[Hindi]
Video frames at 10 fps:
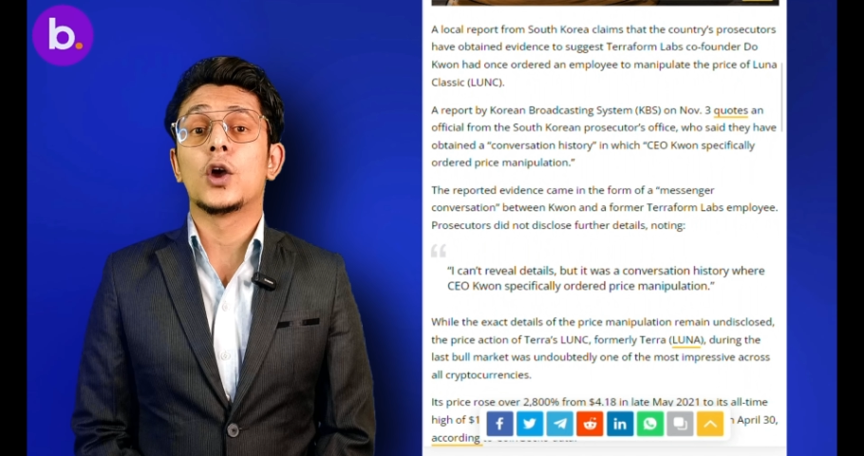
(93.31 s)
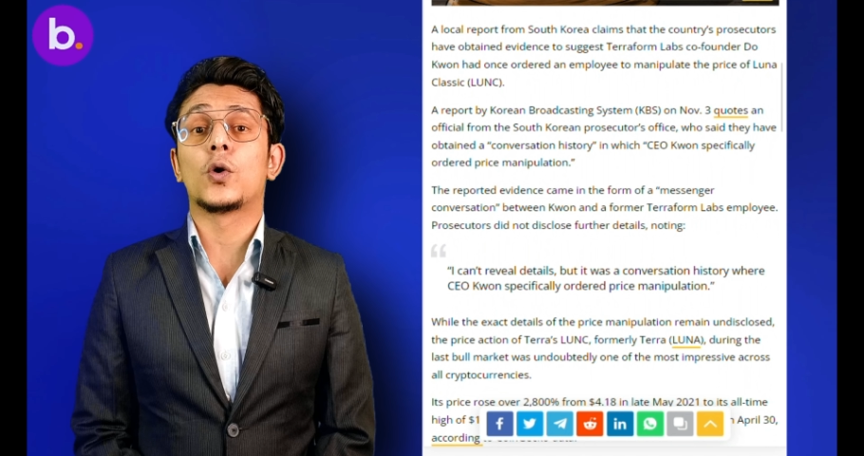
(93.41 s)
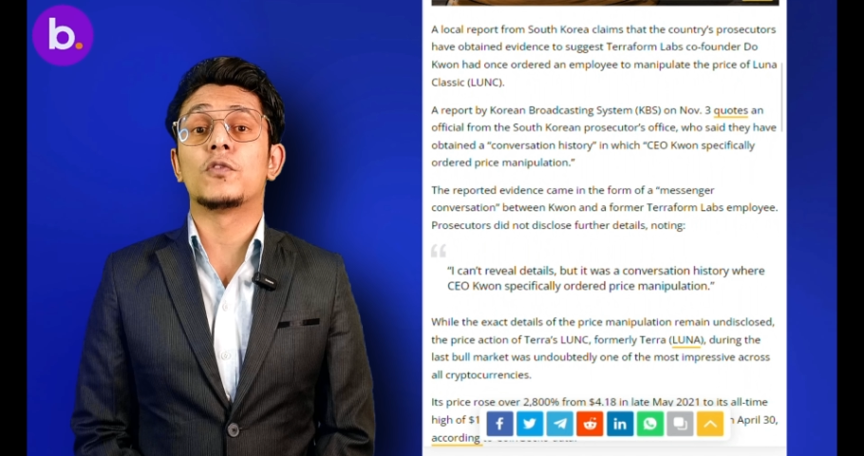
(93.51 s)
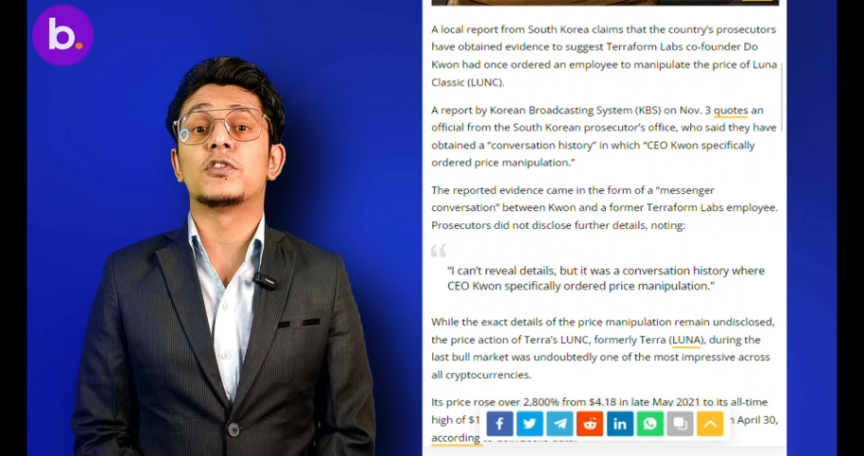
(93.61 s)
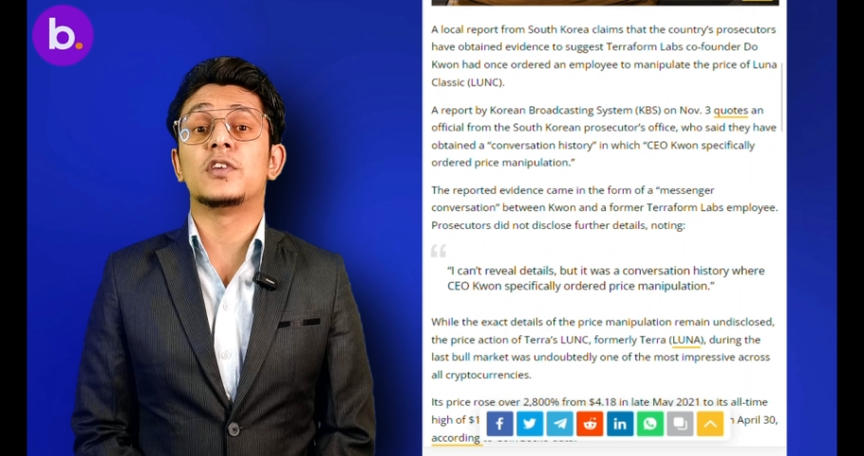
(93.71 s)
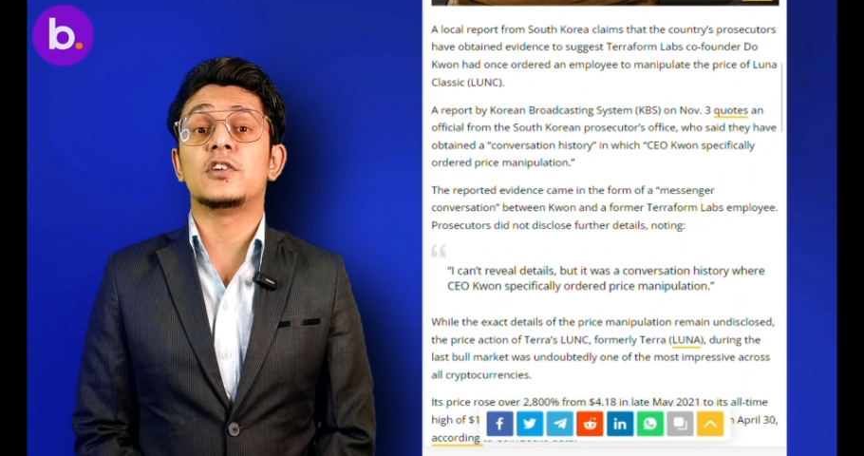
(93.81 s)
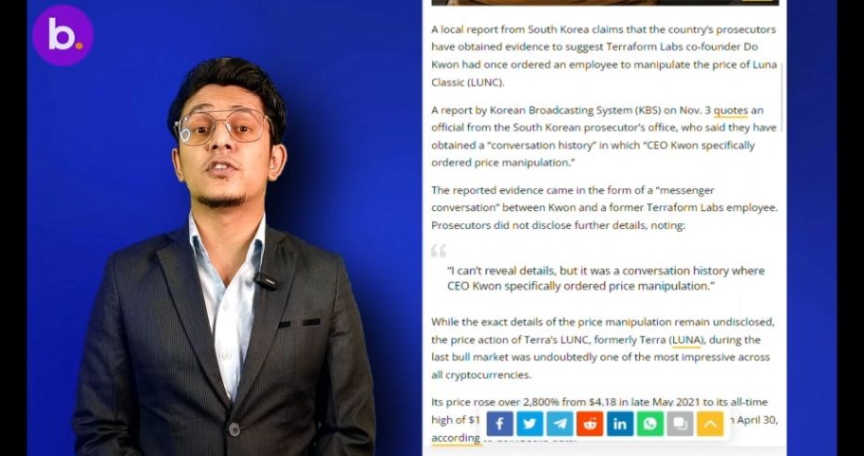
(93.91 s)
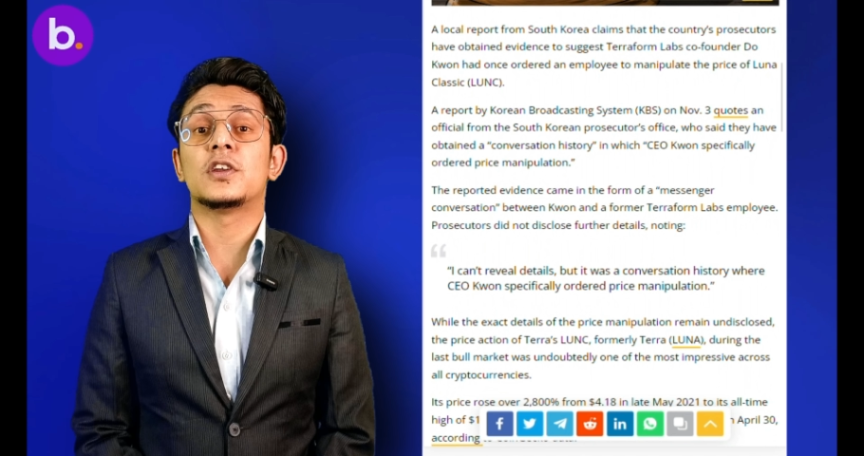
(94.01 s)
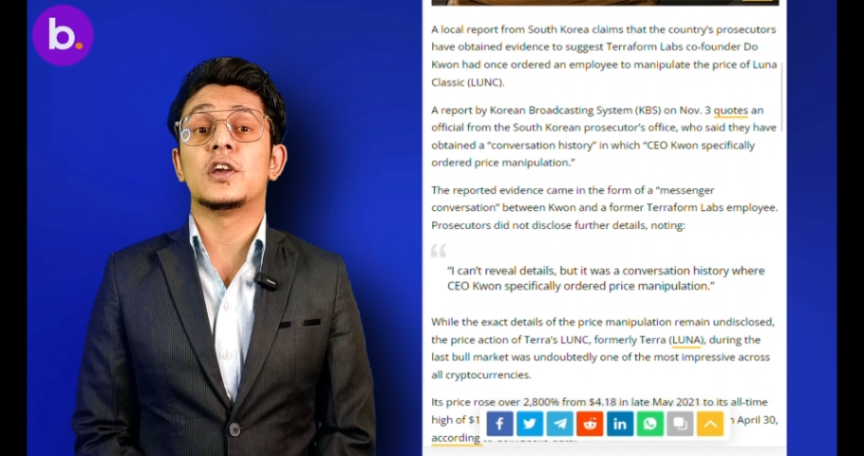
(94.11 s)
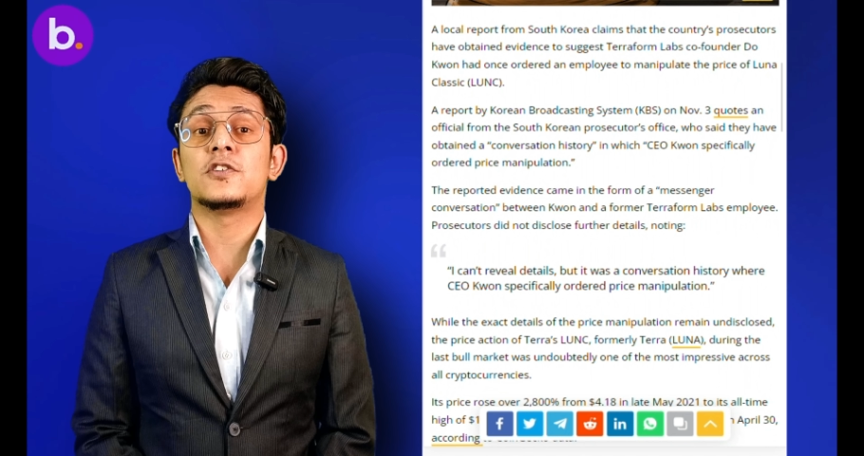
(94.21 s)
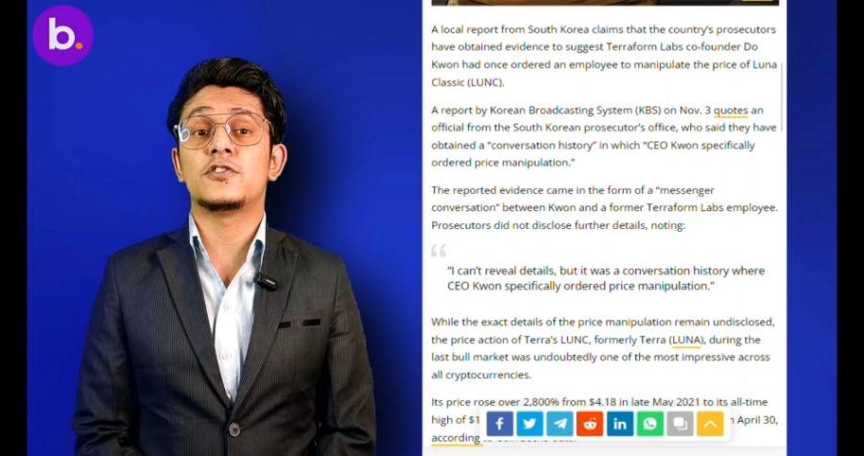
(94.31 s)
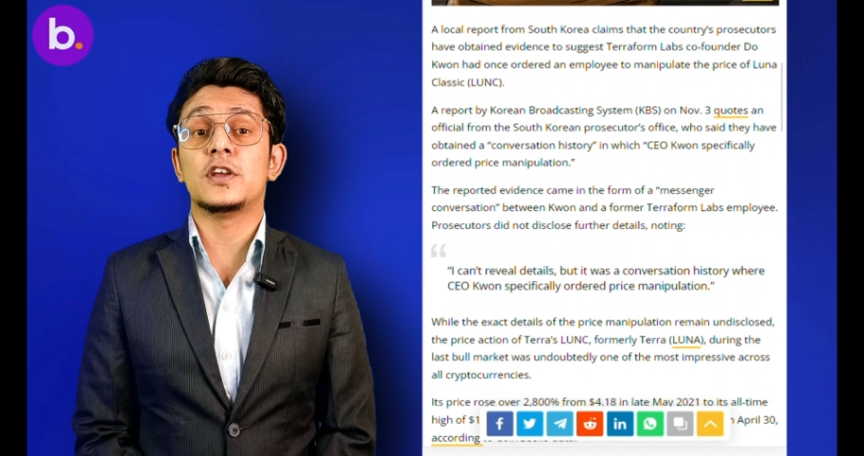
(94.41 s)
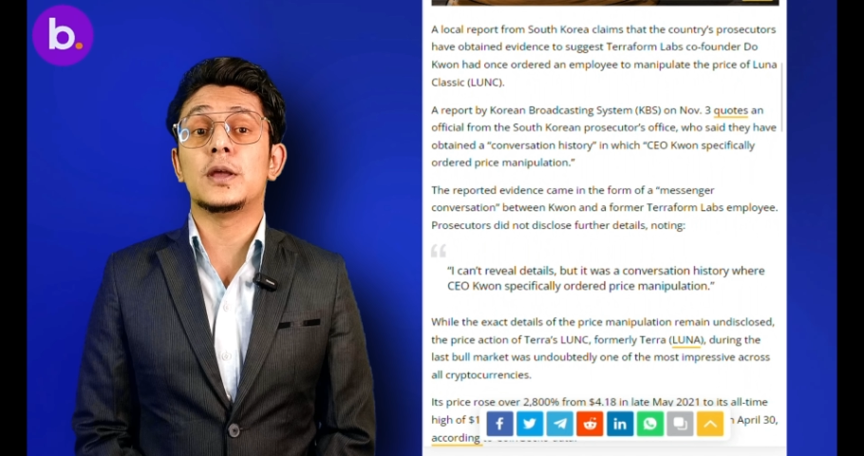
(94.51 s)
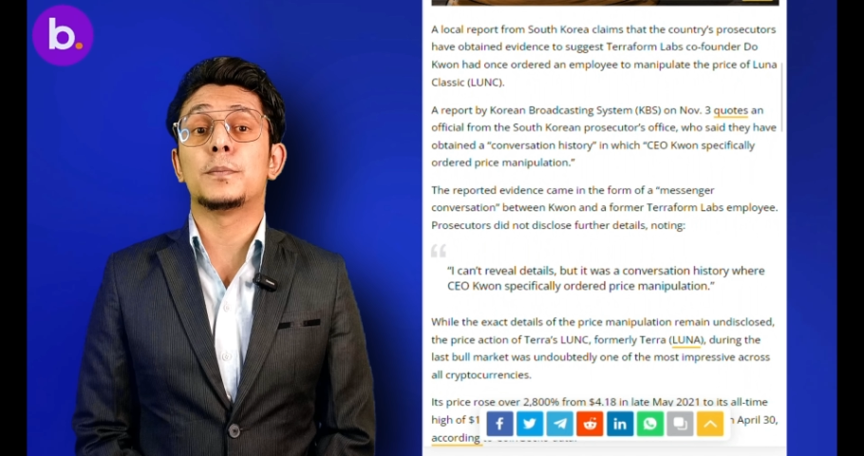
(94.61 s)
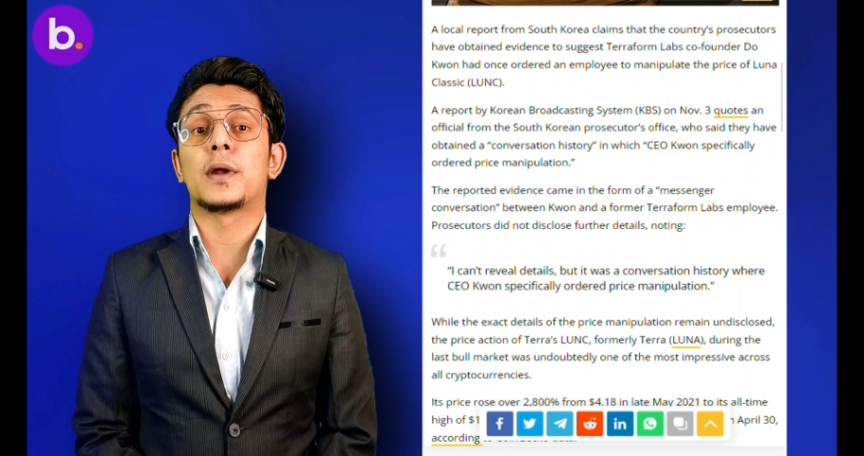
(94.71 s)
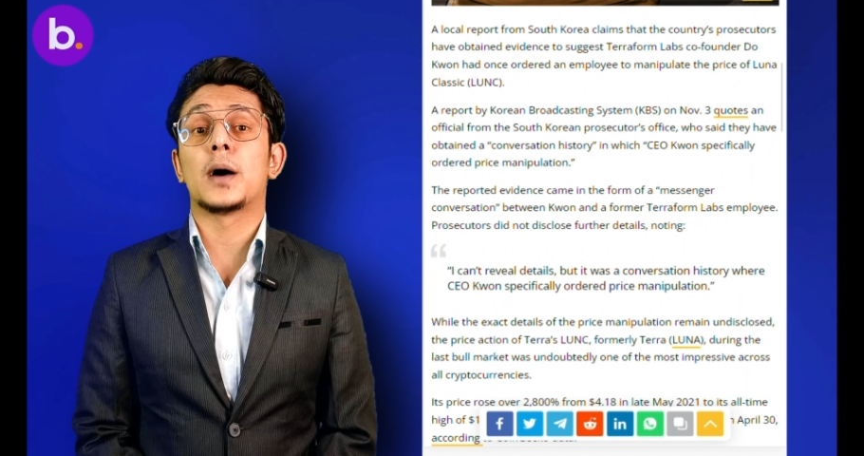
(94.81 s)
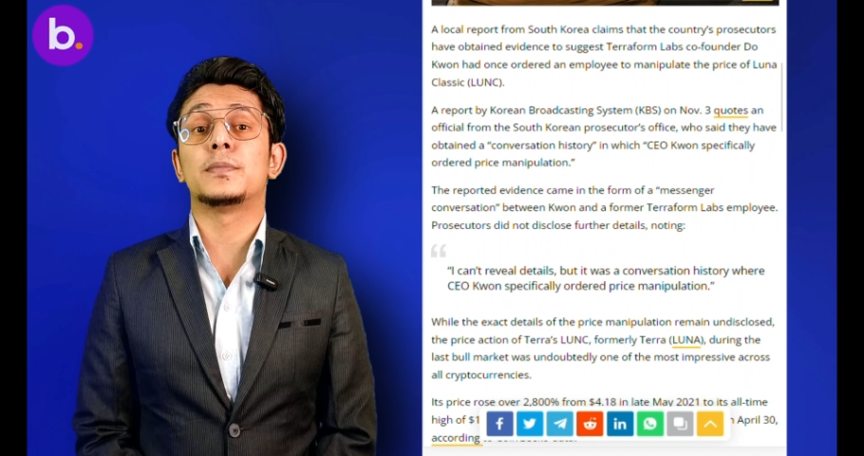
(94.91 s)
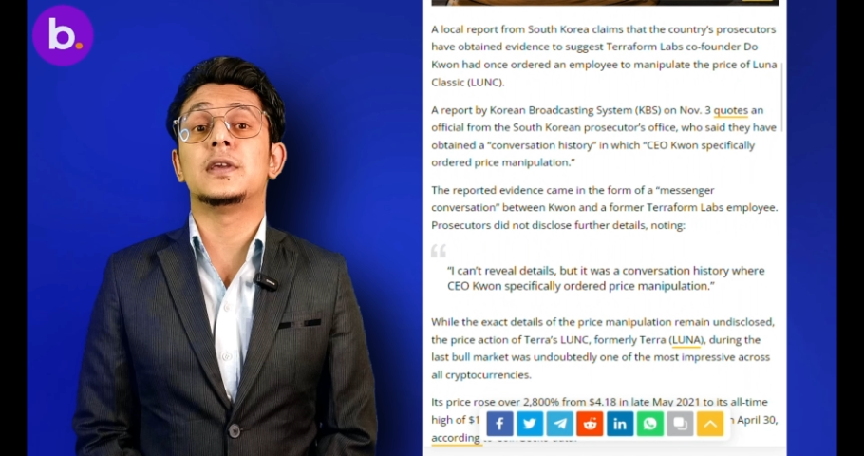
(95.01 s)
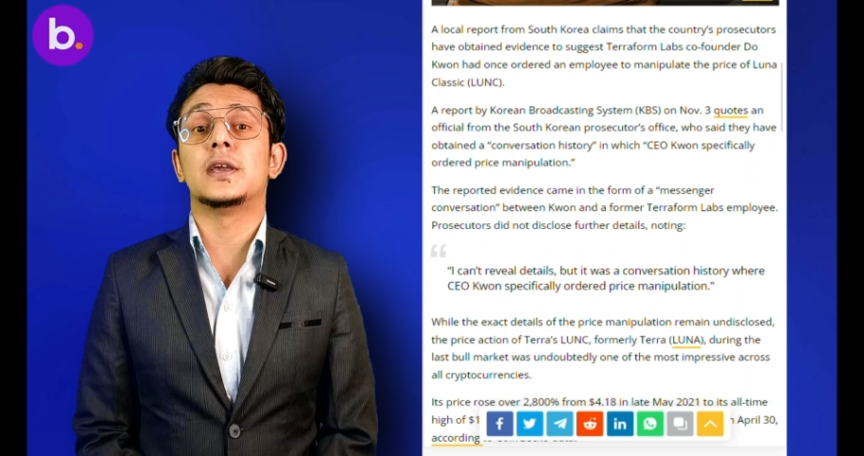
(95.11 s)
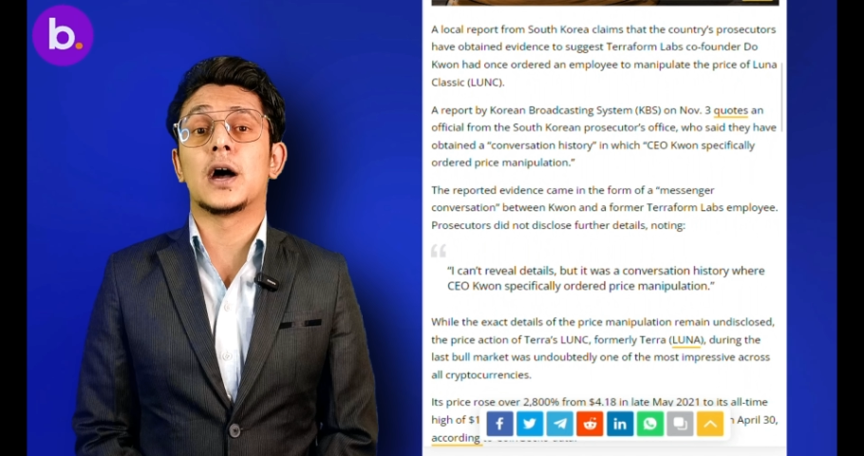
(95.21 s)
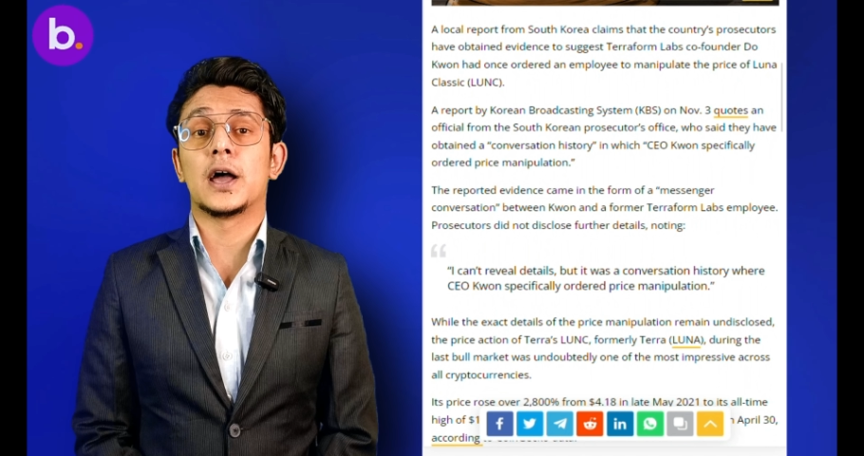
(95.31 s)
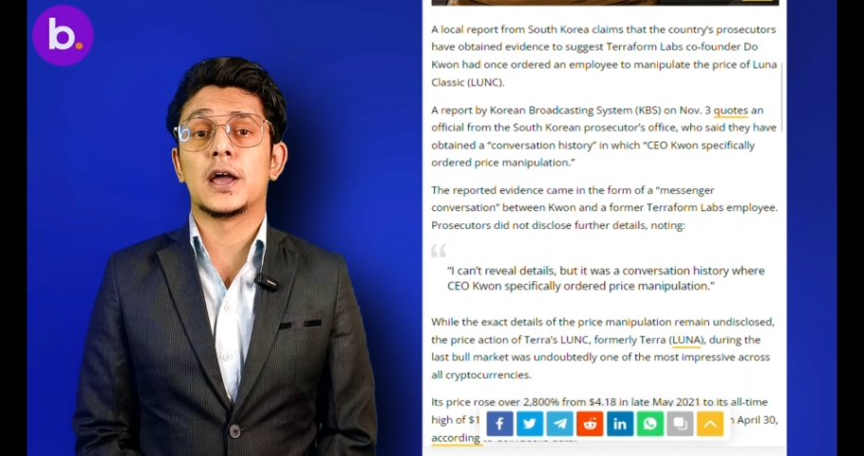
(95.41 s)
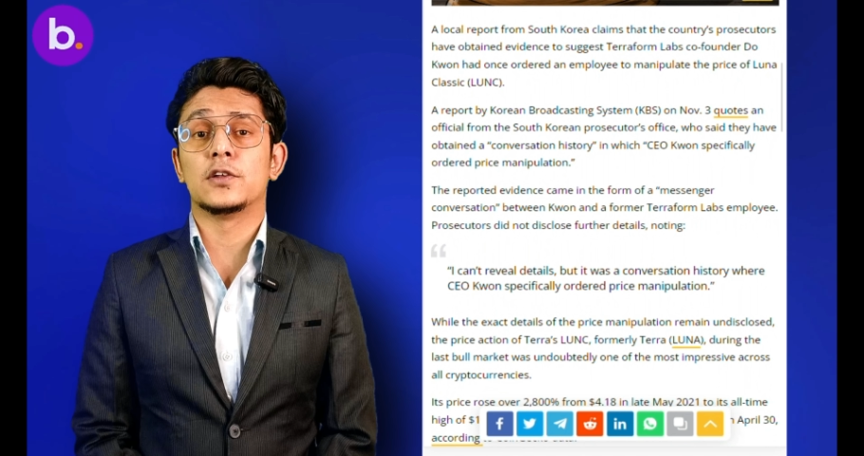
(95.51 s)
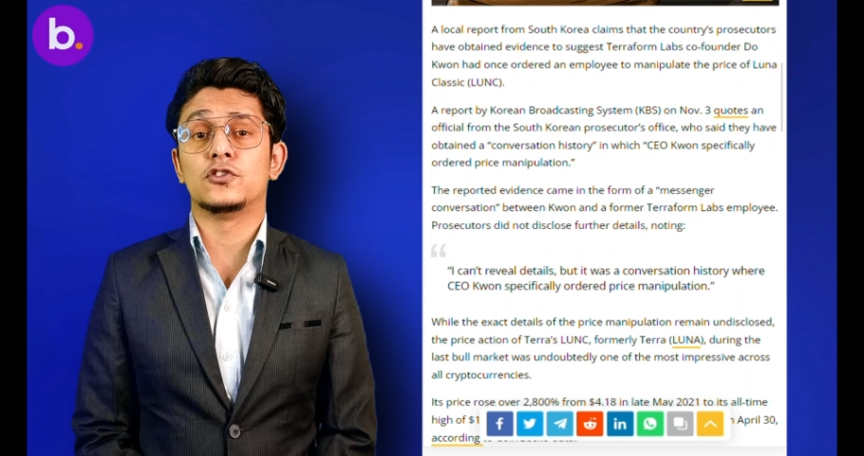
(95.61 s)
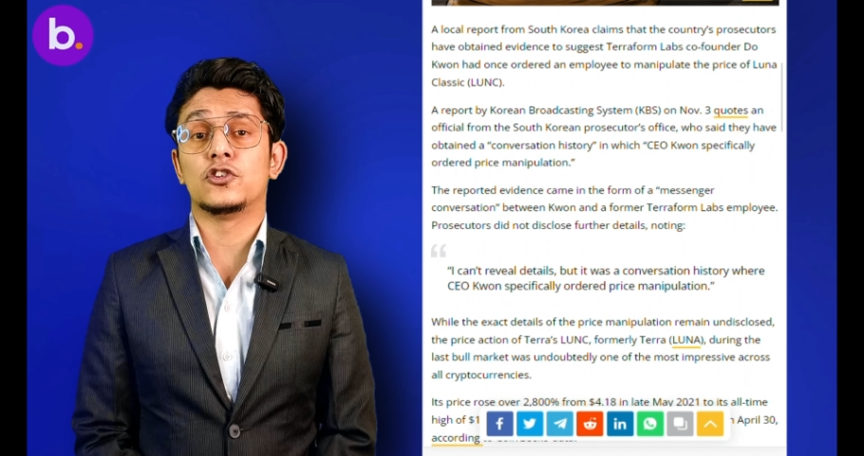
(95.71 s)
कॉन्वर्जेशन हिस्ट्री प्राप्त किया है